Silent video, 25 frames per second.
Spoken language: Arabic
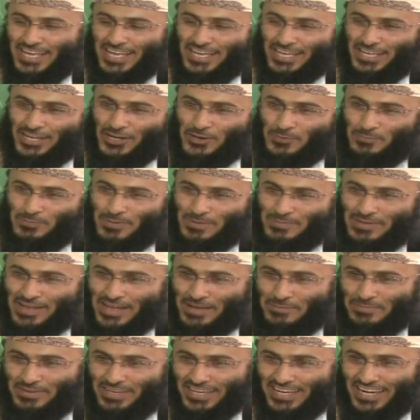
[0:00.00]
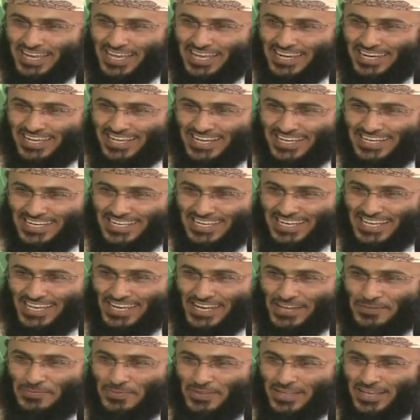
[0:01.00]
ربما أبيع الخلق قليل
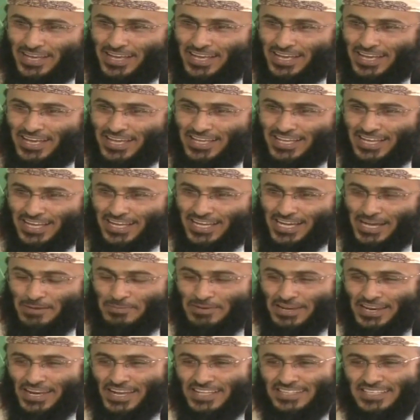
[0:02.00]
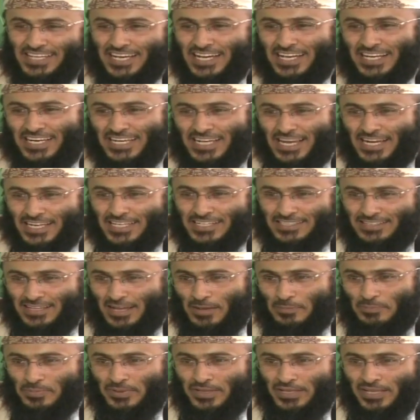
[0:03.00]
أنا قبل أن ننتقل إلى
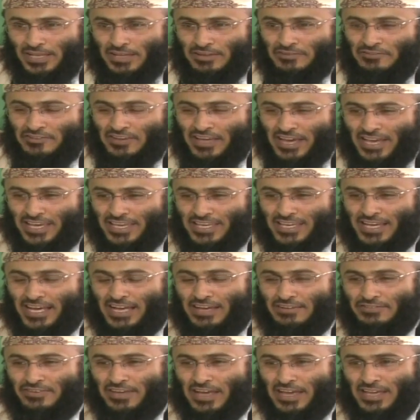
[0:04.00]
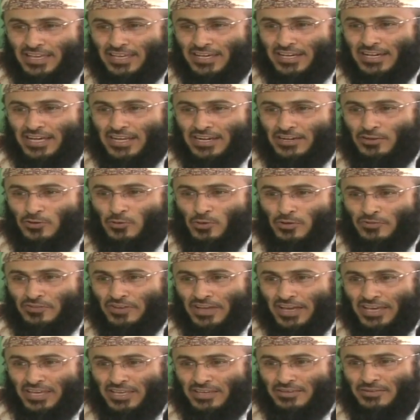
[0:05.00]
الكتاب في أي في أي قرن هو
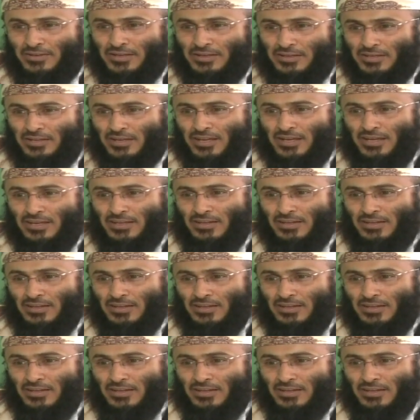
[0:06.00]
في أي آه،